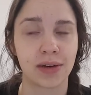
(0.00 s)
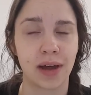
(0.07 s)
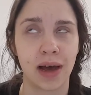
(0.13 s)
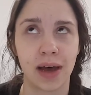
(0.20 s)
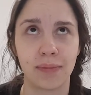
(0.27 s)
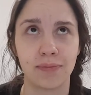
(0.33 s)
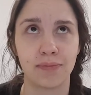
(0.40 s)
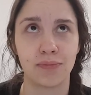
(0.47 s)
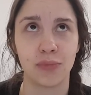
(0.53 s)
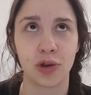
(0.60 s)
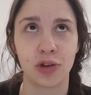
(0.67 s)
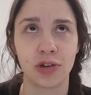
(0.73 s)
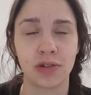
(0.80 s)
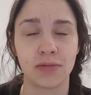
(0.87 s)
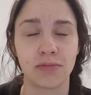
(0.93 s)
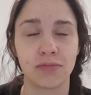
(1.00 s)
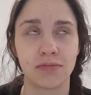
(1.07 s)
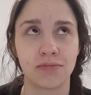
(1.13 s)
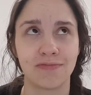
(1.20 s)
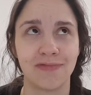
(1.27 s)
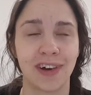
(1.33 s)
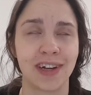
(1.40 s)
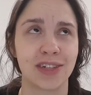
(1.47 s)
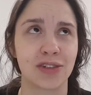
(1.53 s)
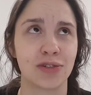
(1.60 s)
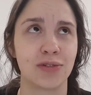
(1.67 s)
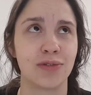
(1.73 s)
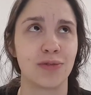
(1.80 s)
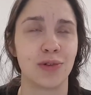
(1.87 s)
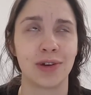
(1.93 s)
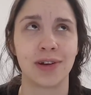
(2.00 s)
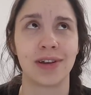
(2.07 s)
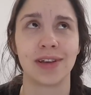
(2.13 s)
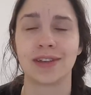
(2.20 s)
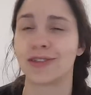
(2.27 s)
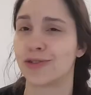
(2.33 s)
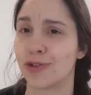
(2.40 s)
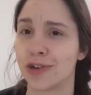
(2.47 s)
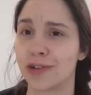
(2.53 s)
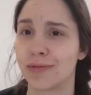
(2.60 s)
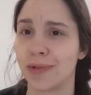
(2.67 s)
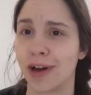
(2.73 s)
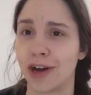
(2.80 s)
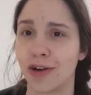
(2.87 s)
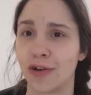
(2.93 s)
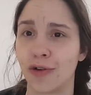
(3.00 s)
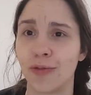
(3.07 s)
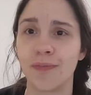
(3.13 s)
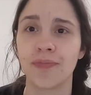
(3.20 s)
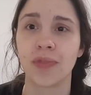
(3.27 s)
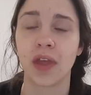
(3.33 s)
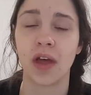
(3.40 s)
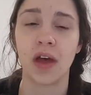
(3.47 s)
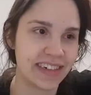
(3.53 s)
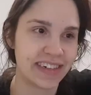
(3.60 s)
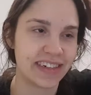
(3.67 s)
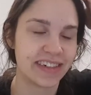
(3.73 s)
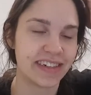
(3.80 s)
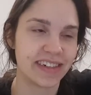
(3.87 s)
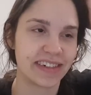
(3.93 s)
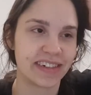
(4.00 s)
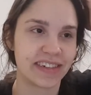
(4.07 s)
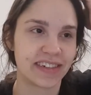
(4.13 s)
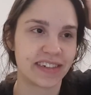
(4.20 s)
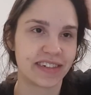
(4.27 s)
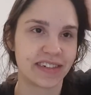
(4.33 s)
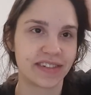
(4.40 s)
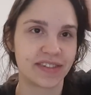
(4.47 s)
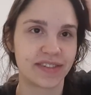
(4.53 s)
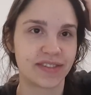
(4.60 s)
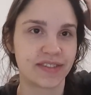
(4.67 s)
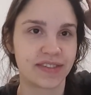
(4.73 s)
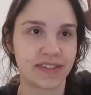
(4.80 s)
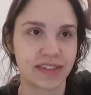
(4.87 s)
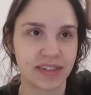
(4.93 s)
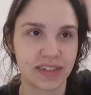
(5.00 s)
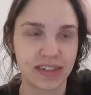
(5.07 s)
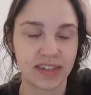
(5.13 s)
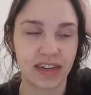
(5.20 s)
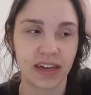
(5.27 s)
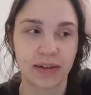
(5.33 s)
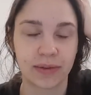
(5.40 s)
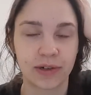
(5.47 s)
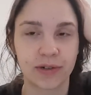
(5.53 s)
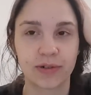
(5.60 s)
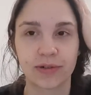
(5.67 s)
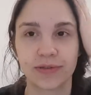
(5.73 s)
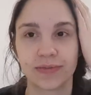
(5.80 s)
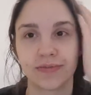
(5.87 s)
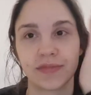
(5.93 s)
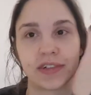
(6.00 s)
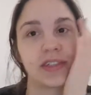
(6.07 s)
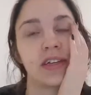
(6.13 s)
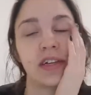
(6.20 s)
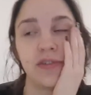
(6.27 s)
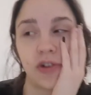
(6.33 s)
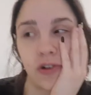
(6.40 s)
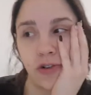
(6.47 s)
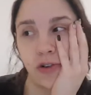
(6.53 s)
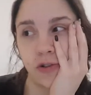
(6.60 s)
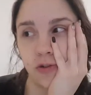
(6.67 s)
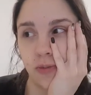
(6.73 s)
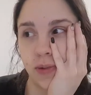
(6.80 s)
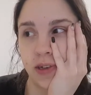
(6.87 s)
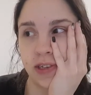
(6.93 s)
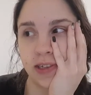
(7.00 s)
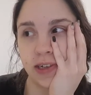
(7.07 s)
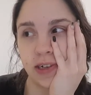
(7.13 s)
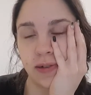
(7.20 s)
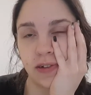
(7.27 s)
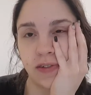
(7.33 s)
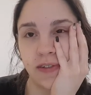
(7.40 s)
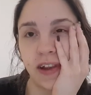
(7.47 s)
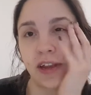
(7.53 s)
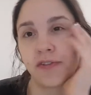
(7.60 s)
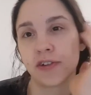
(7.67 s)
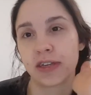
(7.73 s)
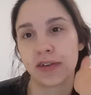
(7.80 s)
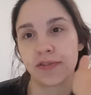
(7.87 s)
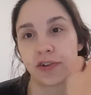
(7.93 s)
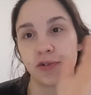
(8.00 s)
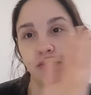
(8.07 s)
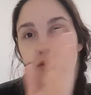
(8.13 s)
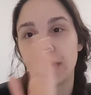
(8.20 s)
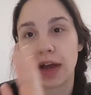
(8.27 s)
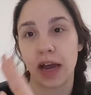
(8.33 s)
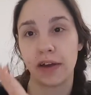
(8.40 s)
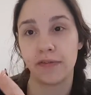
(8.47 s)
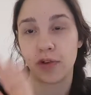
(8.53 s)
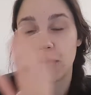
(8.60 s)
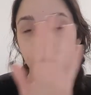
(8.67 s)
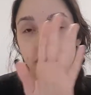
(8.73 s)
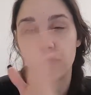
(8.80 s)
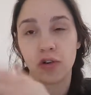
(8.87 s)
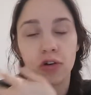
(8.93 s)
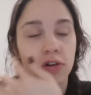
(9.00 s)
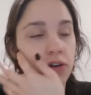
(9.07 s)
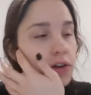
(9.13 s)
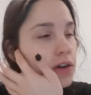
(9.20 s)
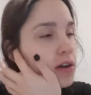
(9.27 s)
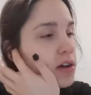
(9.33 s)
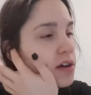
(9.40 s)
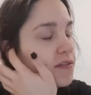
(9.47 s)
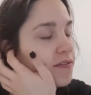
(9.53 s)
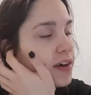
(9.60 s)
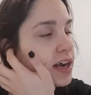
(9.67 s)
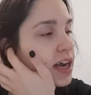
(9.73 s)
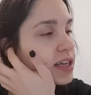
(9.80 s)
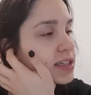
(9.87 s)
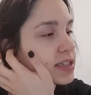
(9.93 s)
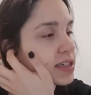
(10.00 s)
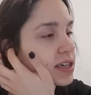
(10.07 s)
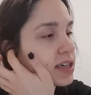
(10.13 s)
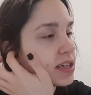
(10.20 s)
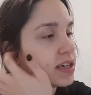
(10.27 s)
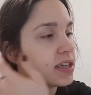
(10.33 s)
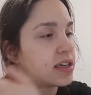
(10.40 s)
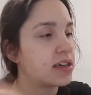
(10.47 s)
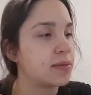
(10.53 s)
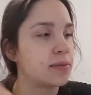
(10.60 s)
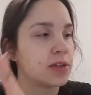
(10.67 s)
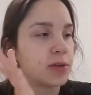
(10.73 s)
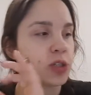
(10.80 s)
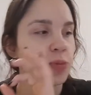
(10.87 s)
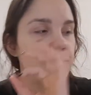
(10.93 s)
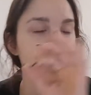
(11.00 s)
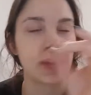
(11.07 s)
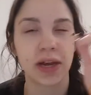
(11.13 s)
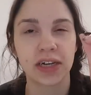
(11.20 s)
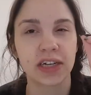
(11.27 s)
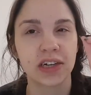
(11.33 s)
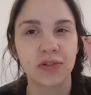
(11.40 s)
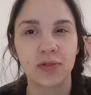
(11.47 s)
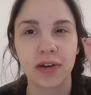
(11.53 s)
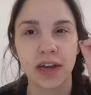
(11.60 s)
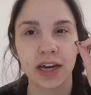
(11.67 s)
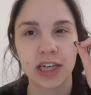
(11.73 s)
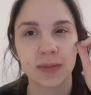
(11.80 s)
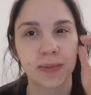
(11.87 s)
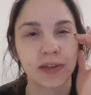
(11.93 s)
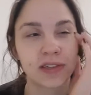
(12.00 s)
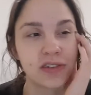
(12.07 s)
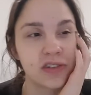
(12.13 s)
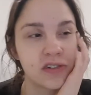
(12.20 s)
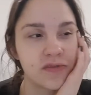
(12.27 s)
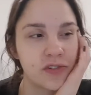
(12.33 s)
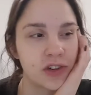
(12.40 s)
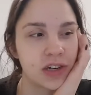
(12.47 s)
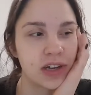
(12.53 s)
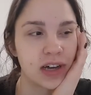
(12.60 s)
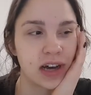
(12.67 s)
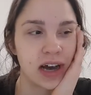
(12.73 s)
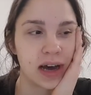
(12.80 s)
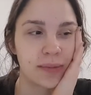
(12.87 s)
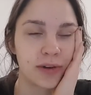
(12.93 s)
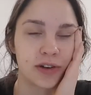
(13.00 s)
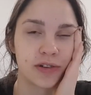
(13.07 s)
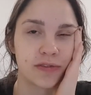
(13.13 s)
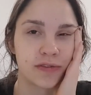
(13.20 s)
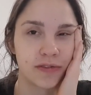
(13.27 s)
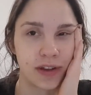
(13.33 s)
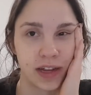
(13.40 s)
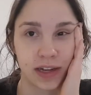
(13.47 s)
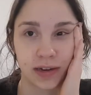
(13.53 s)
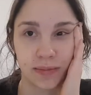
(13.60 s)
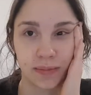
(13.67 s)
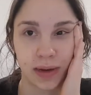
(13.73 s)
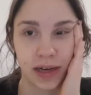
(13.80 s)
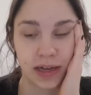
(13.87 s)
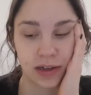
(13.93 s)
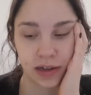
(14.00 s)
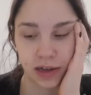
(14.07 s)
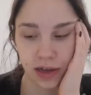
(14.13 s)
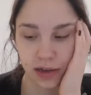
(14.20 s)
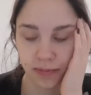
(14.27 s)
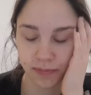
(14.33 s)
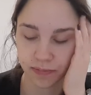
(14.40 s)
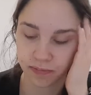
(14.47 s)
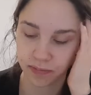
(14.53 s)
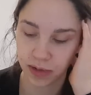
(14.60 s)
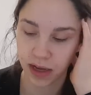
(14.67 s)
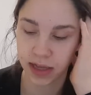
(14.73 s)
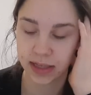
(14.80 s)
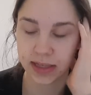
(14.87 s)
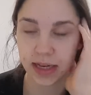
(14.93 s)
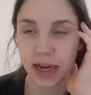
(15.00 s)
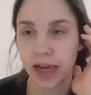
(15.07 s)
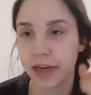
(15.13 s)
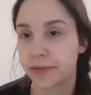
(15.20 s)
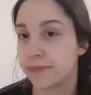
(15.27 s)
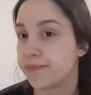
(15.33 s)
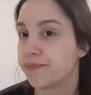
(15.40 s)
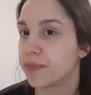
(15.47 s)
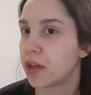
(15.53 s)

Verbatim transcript: haben möchte. War das ordentliches Deutsch? I don't know. Äh, und ja, mal gucken, was dann die Woche noch so passiert. Vielleicht wird es einfach nur ein Wochenvlog, weil an sich nicht spektakuläres passieren wird, aber vielleicht ein paar Einzelheiten